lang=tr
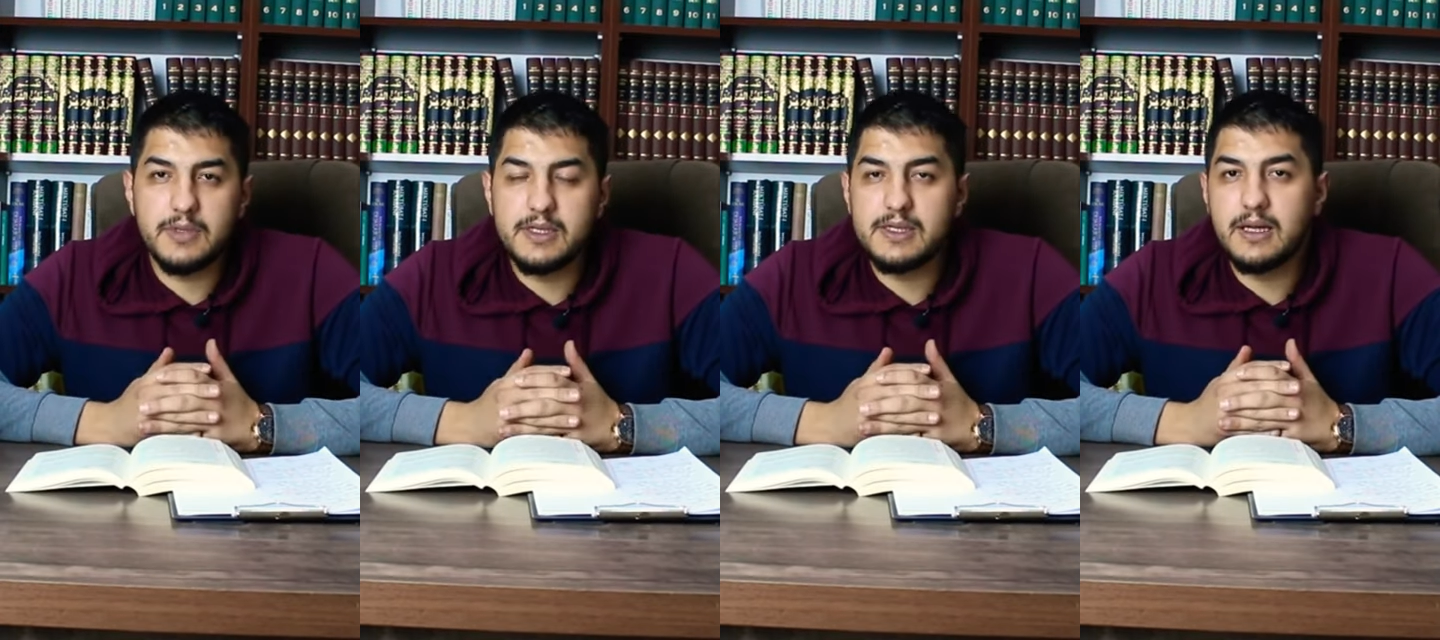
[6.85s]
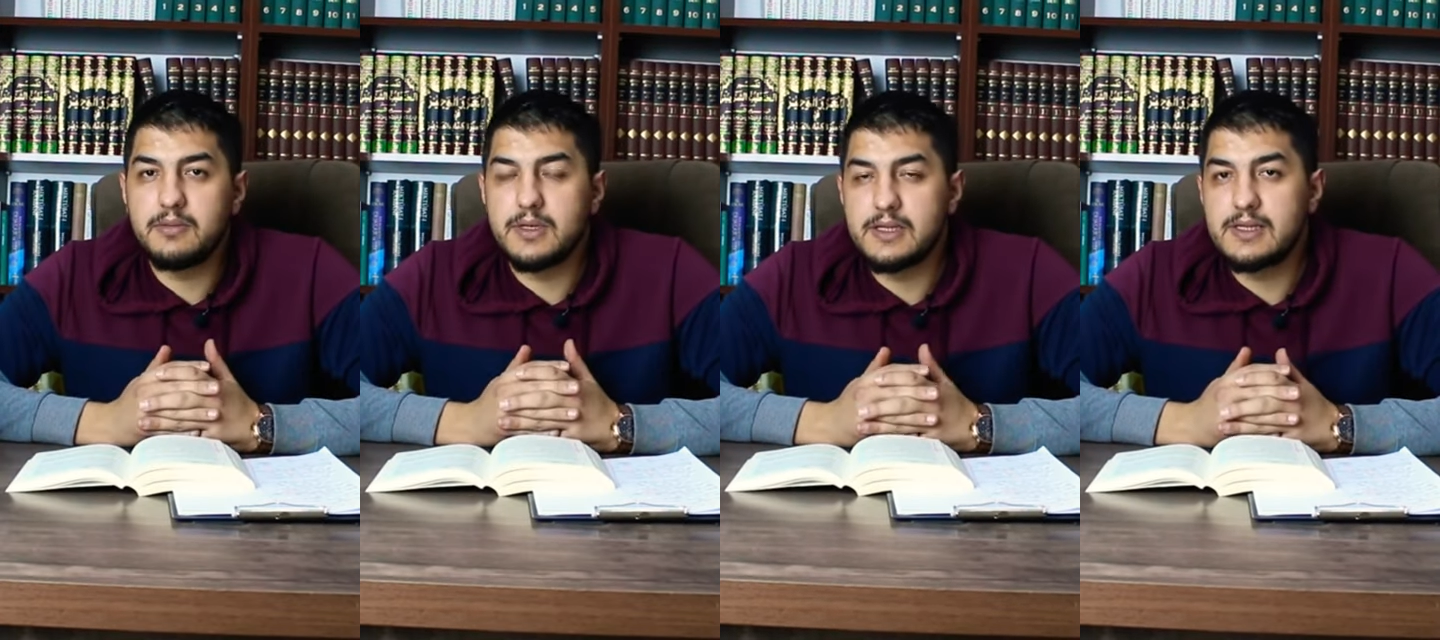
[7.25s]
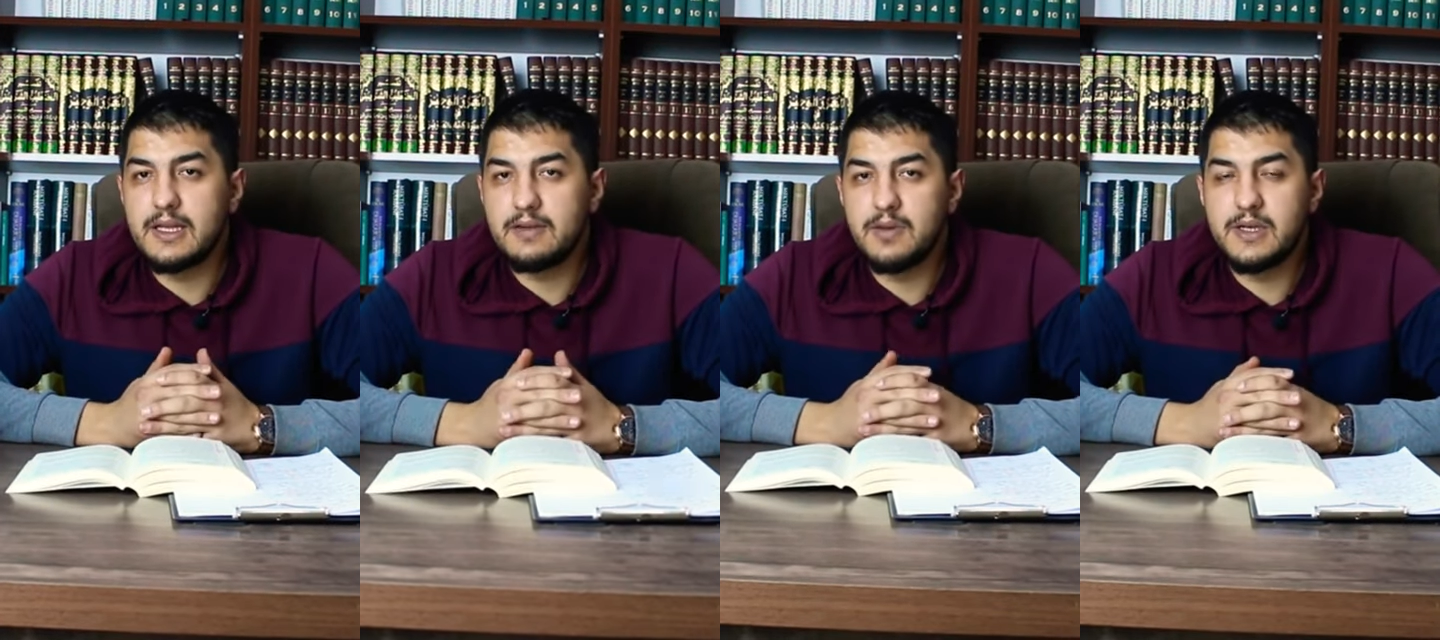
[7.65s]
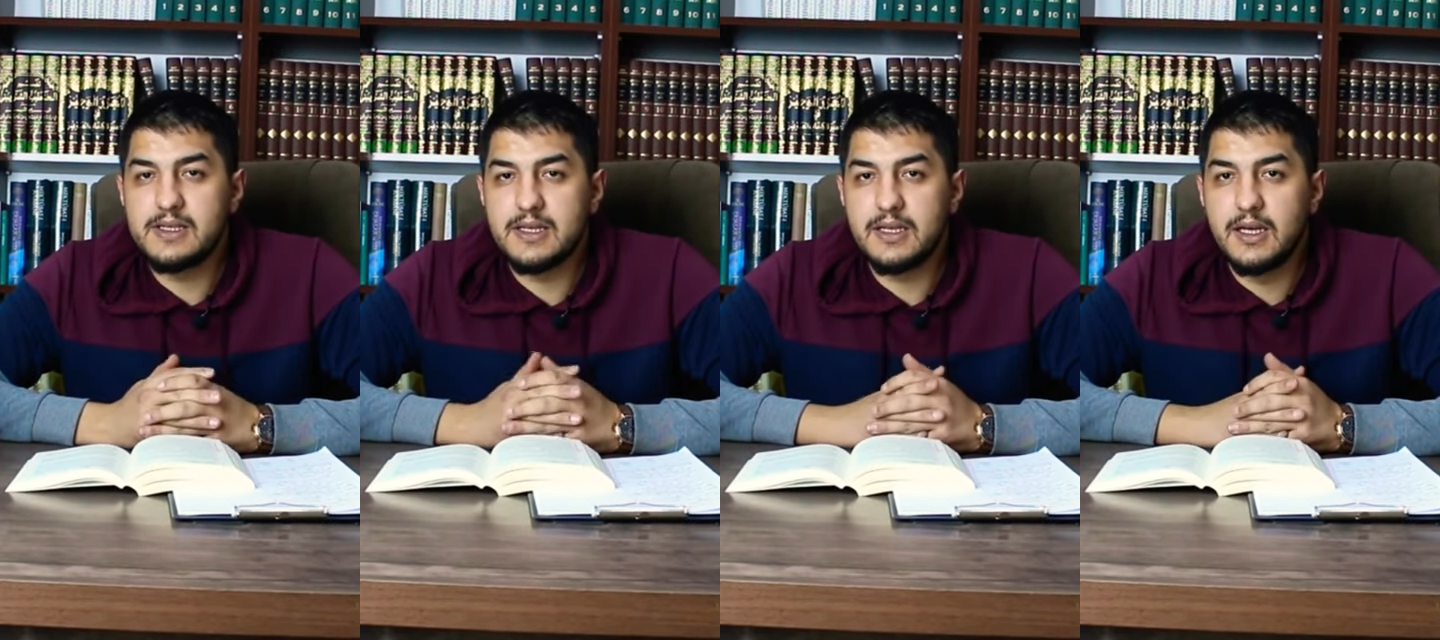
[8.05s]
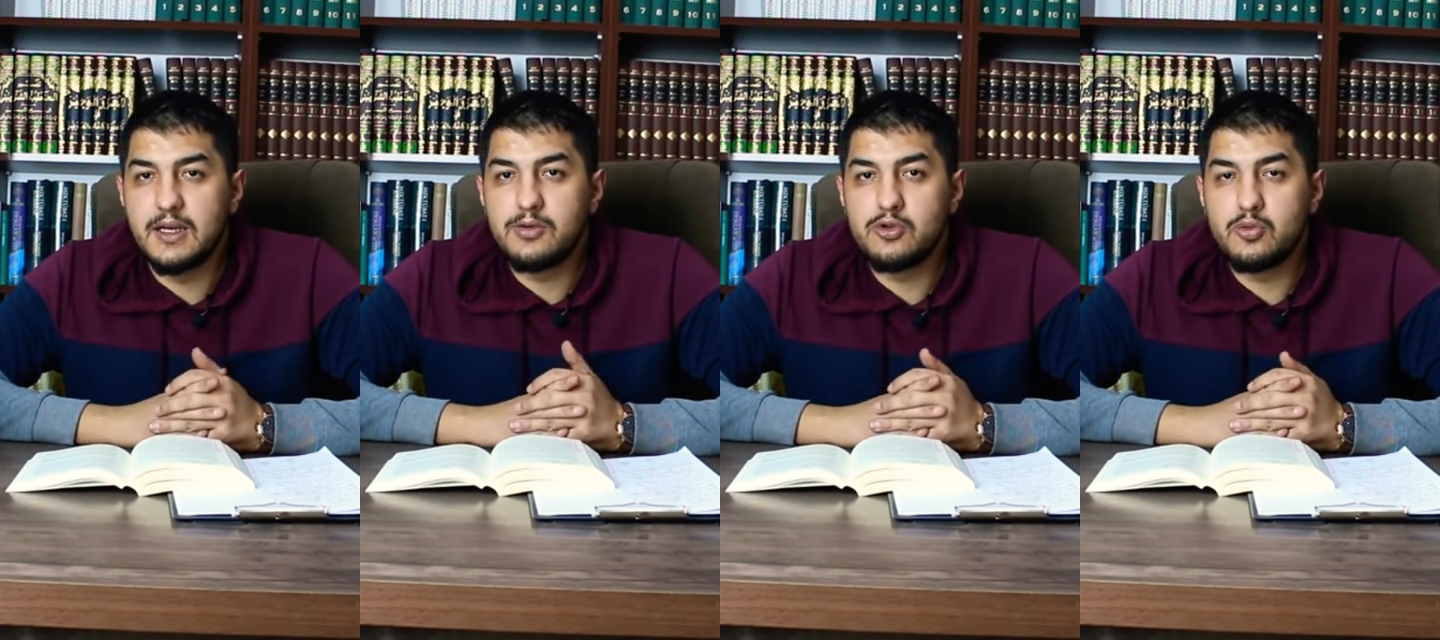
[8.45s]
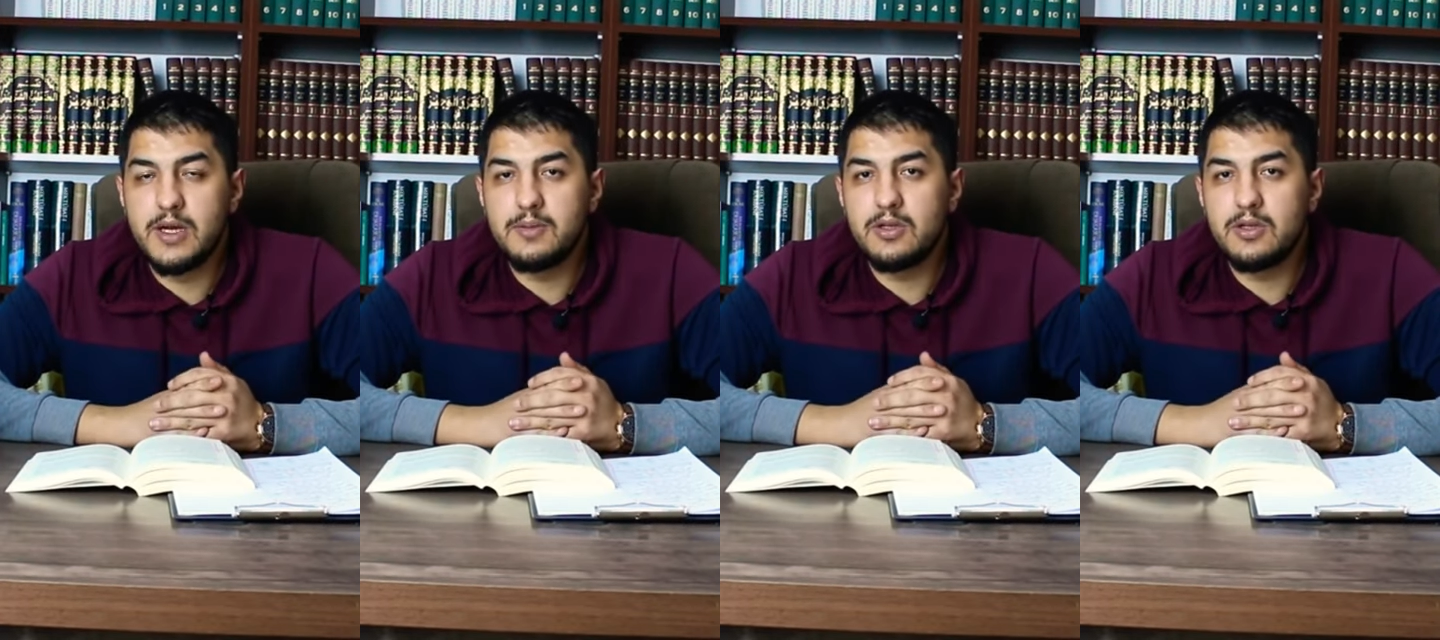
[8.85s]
İslam, Hristiyanlık ve benzeri Sümer